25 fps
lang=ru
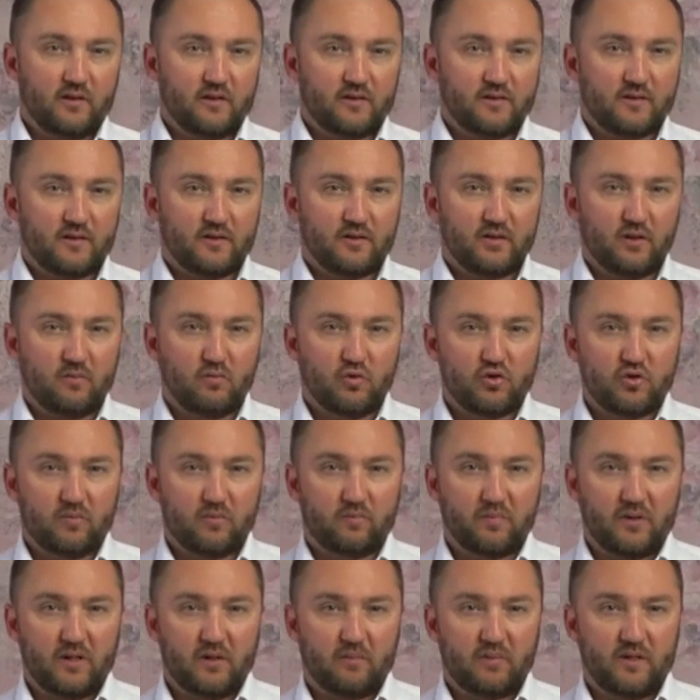СНТ
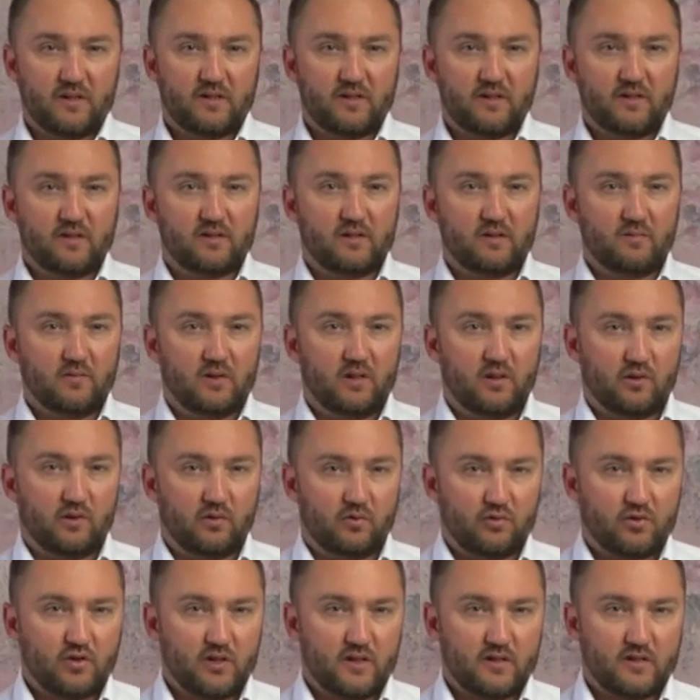может приобрести земельный
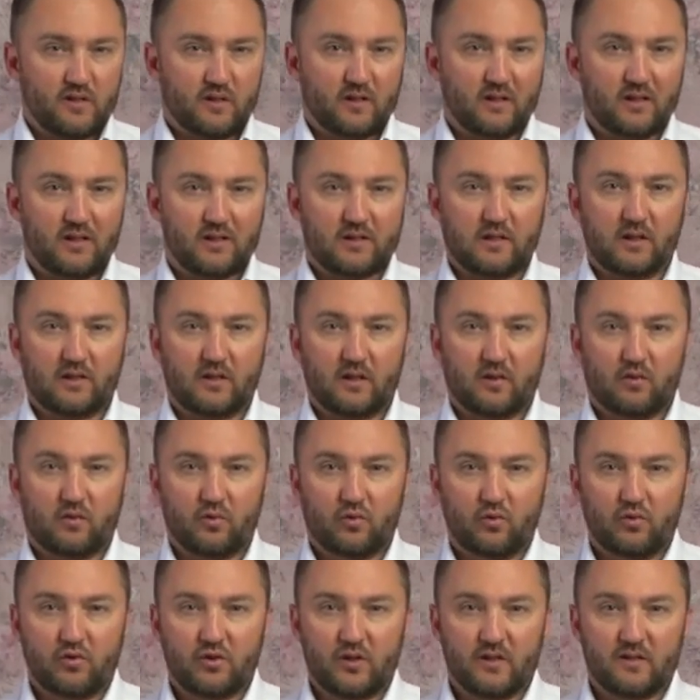участок, если
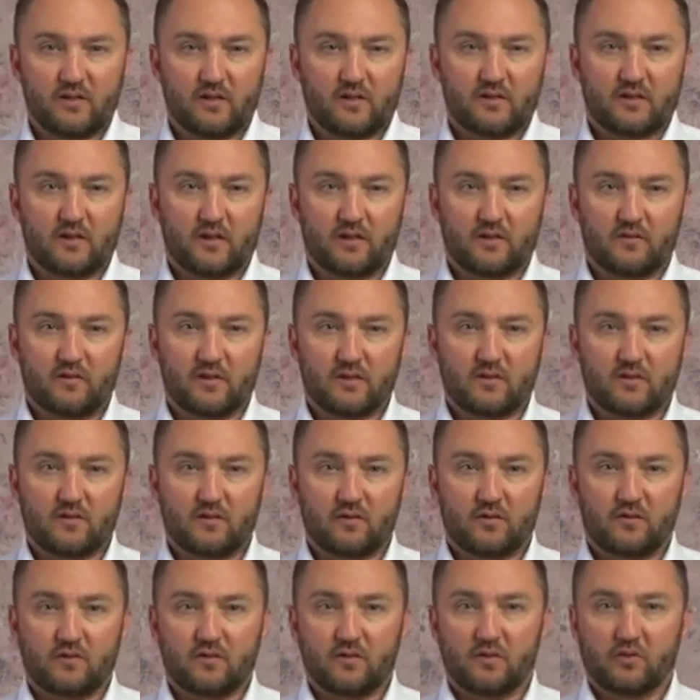такой участок
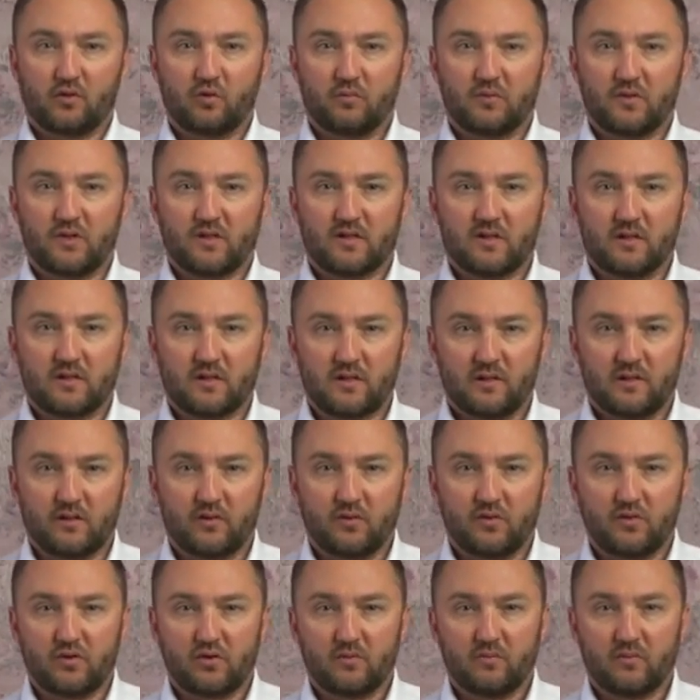соответствует совокупности
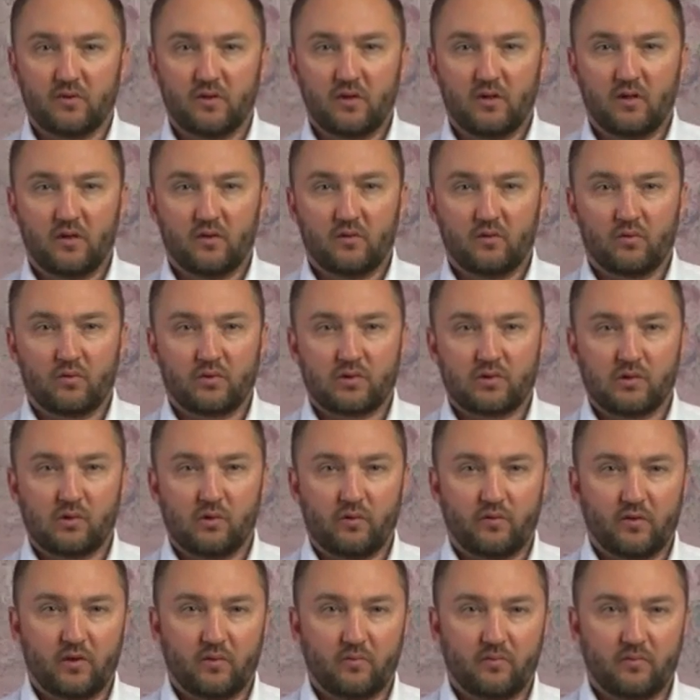следующим условиям.